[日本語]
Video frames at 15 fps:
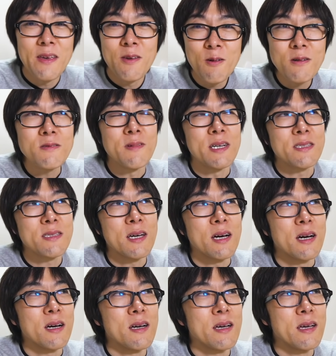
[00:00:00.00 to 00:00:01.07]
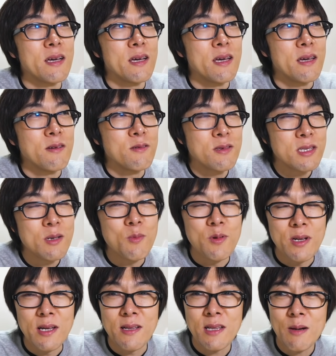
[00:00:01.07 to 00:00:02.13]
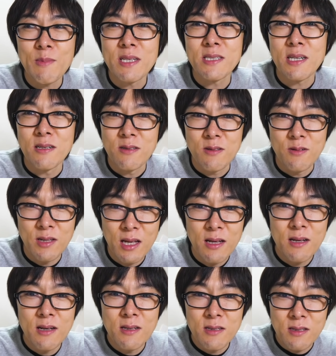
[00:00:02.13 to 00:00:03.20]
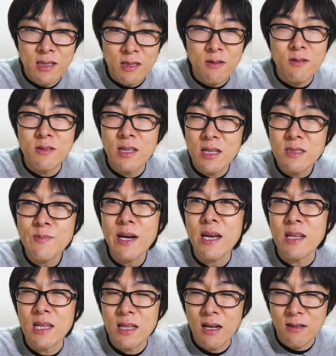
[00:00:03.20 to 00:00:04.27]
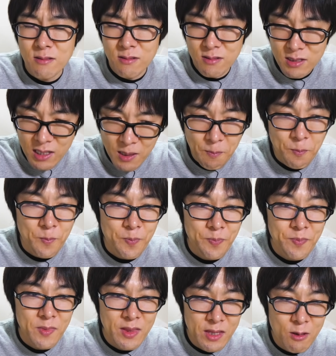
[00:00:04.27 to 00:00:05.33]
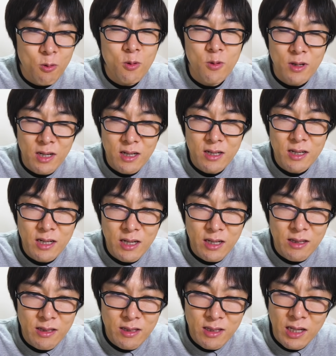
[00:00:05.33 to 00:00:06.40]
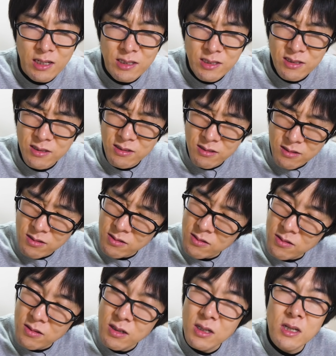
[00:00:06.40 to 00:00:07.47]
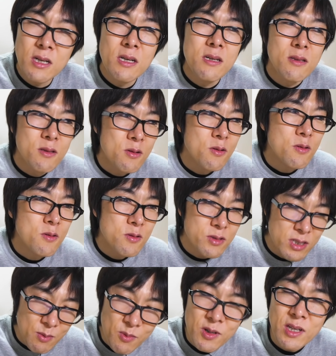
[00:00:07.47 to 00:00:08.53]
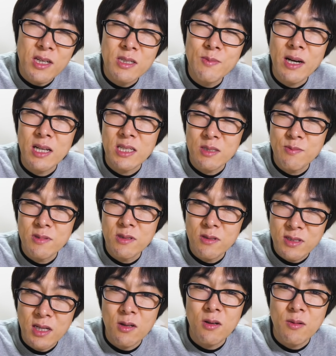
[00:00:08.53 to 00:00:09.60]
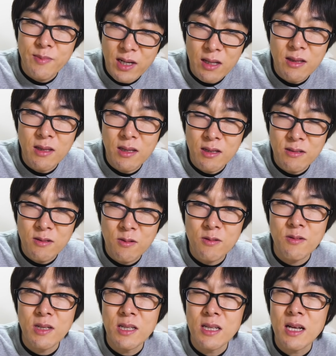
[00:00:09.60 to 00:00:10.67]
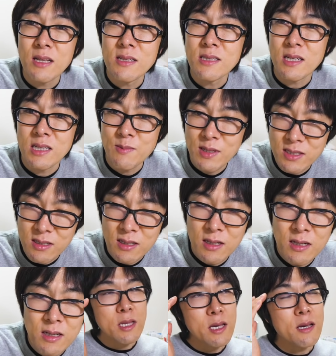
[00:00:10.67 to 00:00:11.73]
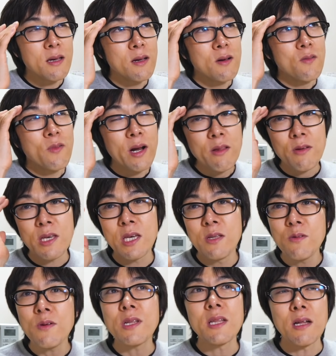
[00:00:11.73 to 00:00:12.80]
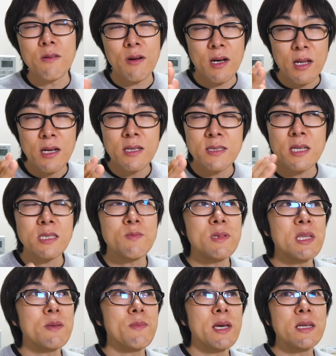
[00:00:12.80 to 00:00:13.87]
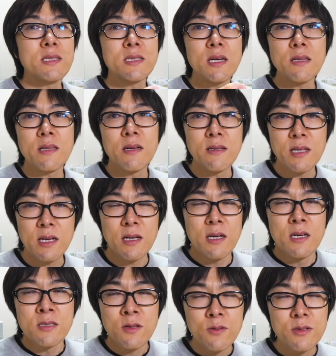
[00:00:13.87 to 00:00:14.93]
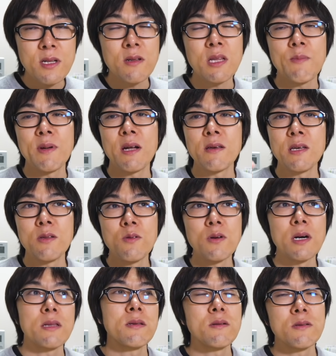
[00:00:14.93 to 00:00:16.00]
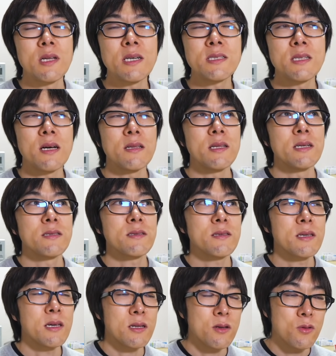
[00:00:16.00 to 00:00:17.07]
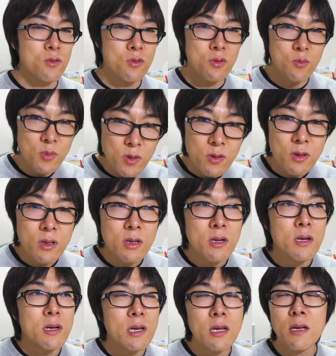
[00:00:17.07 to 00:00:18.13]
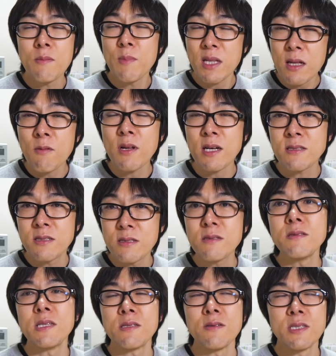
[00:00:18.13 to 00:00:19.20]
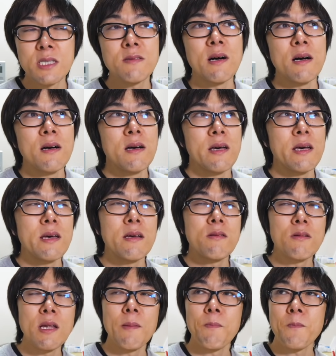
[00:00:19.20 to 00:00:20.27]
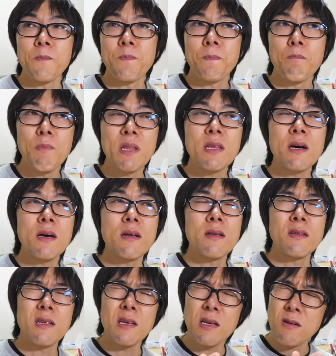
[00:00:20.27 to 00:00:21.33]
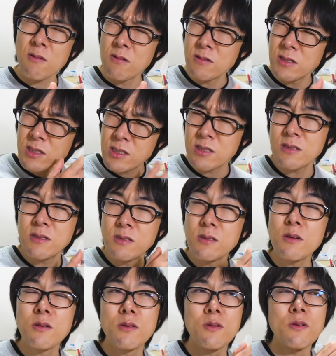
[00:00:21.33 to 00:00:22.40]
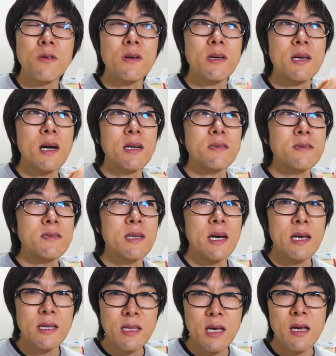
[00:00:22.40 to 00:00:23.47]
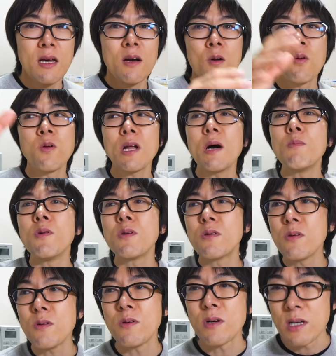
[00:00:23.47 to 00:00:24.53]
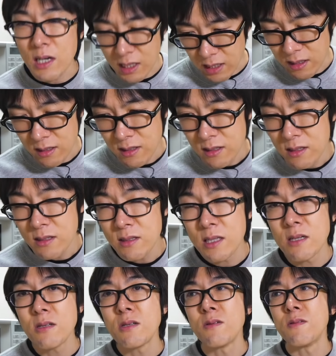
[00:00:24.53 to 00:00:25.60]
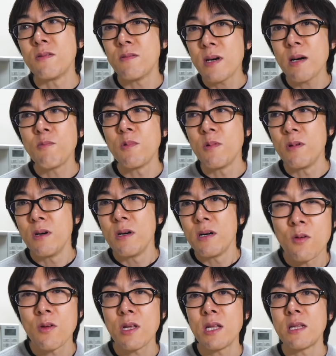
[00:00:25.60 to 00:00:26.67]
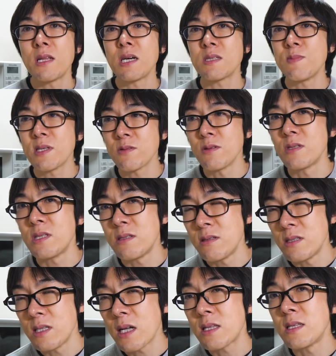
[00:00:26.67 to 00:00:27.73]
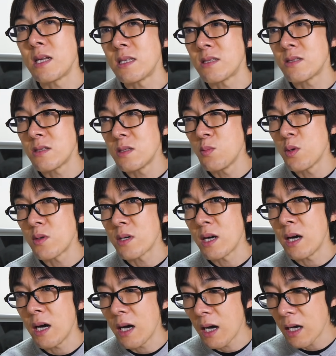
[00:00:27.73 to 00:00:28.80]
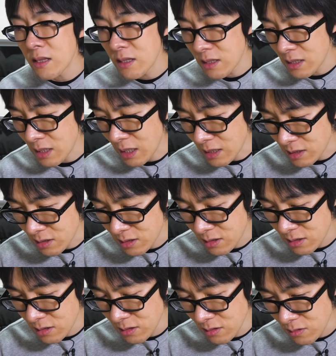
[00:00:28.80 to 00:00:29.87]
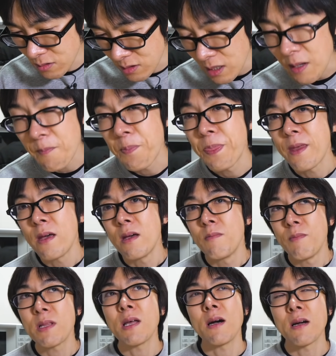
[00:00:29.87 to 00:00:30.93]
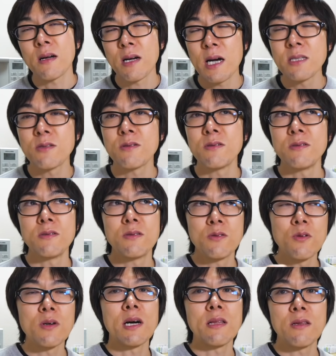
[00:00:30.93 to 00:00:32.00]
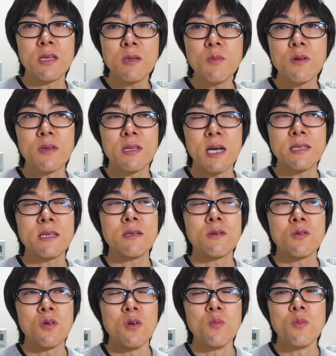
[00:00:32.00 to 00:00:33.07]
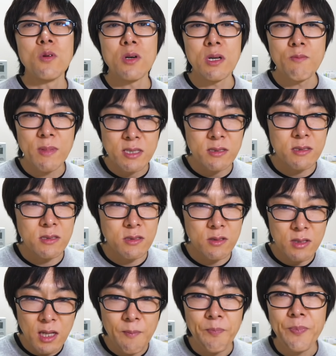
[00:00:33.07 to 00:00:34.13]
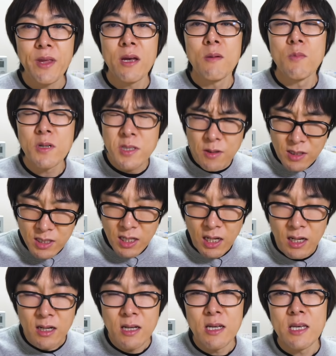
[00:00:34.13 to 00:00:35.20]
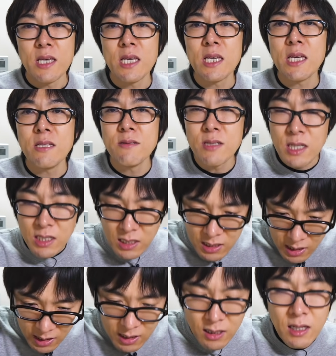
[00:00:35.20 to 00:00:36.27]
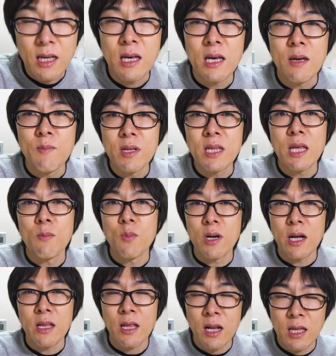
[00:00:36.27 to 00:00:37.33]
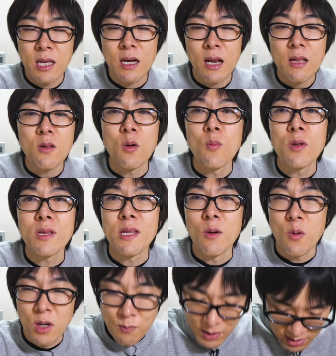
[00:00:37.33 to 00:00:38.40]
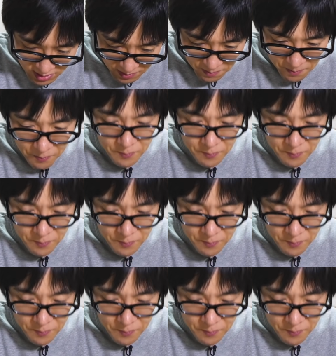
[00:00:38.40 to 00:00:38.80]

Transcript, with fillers: 夜はさ、えー、言ってもね食べちゃうとね結局寝る前になるのでっていうことを考えたりするとどうしても昼間に自分の作業部屋っていうことになっちゃってますで割と昨日になるのかな久しぶりにメインチャンネルで外での食べ歩き動画っていうのを出したんですけれども、えー、またこれが続くんですよ実はえっ、ー、とねまた今週のどっかくらいでコラボ動画っていうのはもうこの日に出しましょうっていう風になってたりするものがあったりするのでまた外食動画っていうのも出せると思いますのでもしよかったら息抜きにね、えー、見てもらえたらいいかなと思っております